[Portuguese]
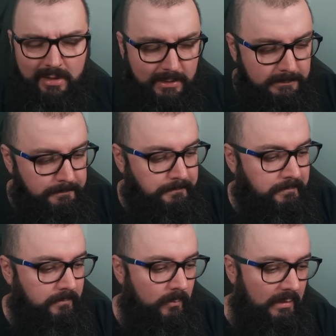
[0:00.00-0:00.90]
errado.
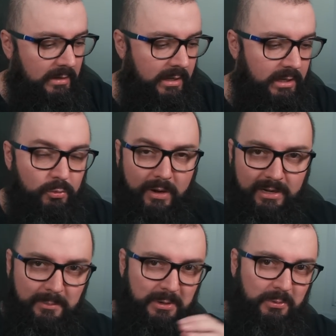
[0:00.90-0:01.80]
Né? E no
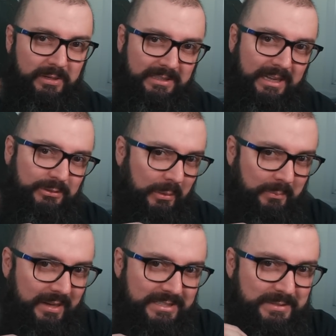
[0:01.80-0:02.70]
Warhammer 40k tu
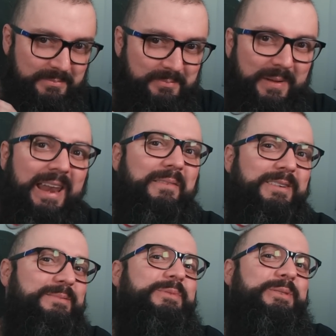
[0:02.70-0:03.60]
aprende
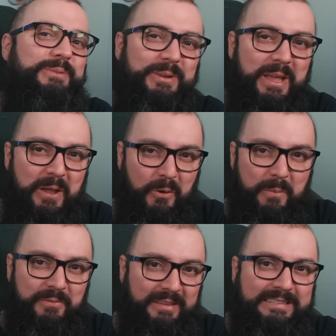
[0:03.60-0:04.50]
palavras muito. Como
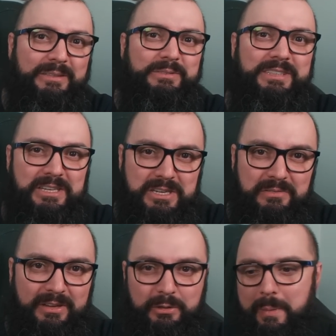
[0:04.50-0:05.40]
é ficção
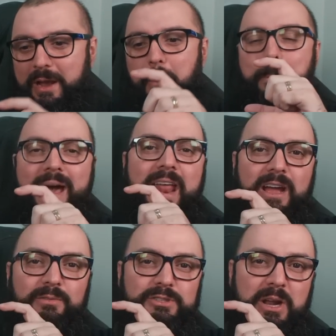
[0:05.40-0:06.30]
científica, tu pega um
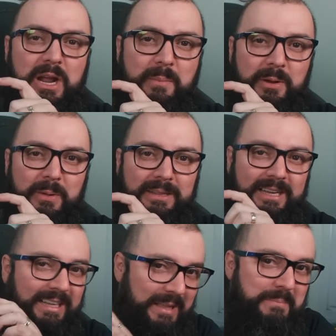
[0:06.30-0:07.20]
parágrafo de Warhammer
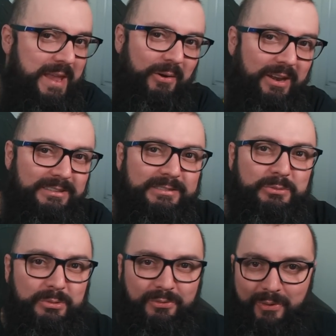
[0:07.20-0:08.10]
40k, dá meia hora de
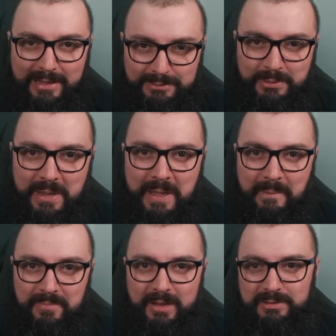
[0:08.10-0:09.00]
estudo, fácil.
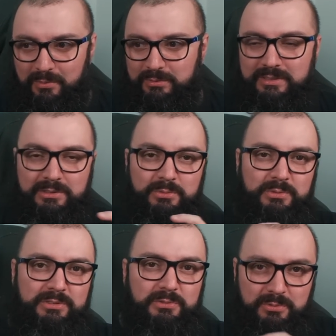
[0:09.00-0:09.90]
Né? Eu já vou usando o
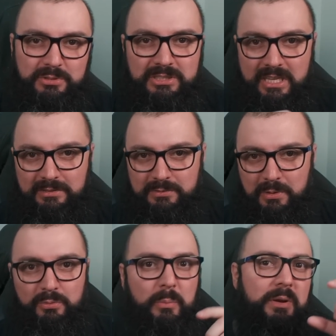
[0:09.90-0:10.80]
estudo de texto que
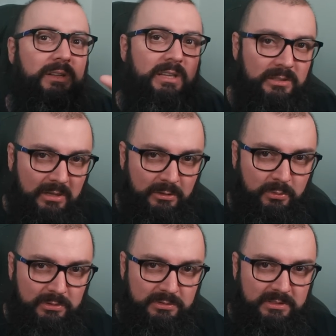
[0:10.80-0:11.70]
eu tô aprendendo lá no
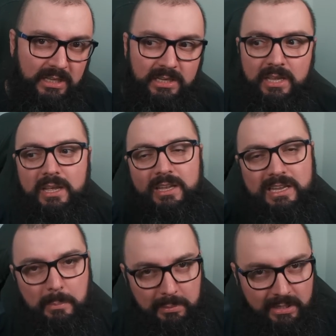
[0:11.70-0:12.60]
curso dele
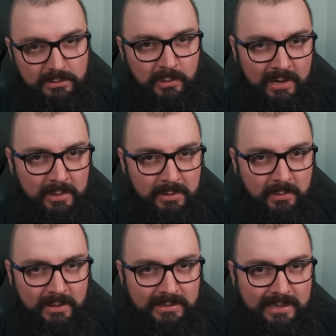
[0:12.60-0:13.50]
e aplicando no Warhammer
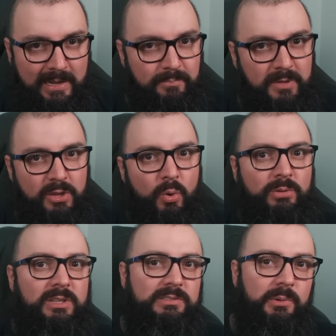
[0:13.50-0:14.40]
40k em
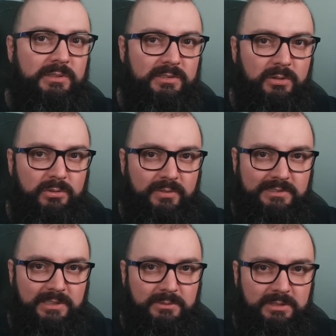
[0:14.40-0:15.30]
outras coisas que eu tô
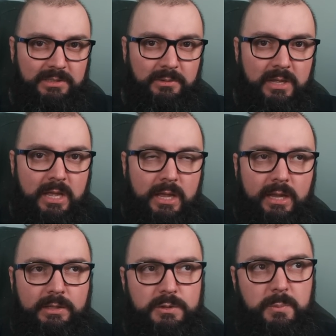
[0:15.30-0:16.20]
fazendo, entendeu?
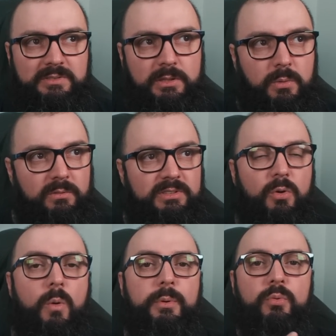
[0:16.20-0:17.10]
Então, tipo assim, quando você
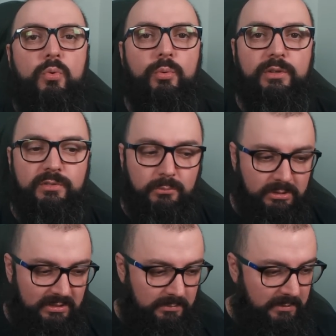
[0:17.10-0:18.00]
compra um curso,
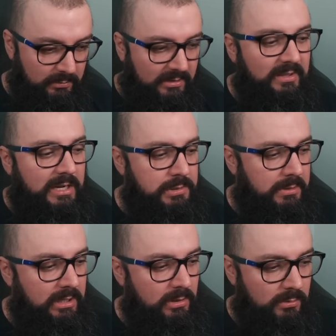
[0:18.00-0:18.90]
muitas pessoas acham
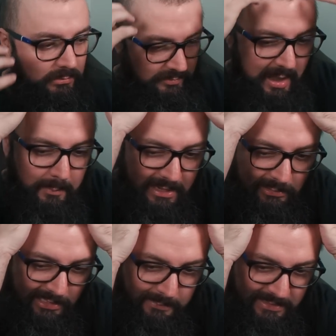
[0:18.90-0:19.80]
que vai abrir a
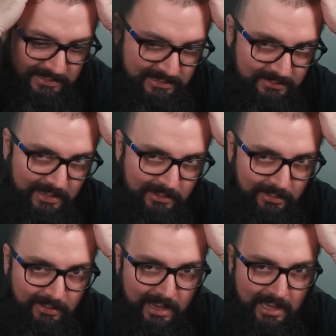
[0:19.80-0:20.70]
tua cabeça e vai
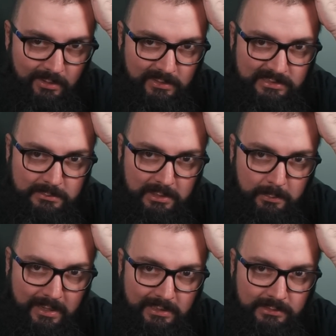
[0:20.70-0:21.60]
colocar aquele conhecimento
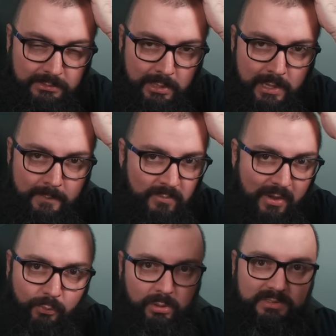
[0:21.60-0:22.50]
para dentro à
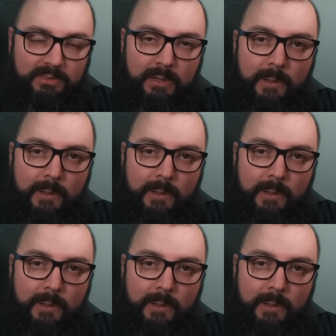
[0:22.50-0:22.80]
força.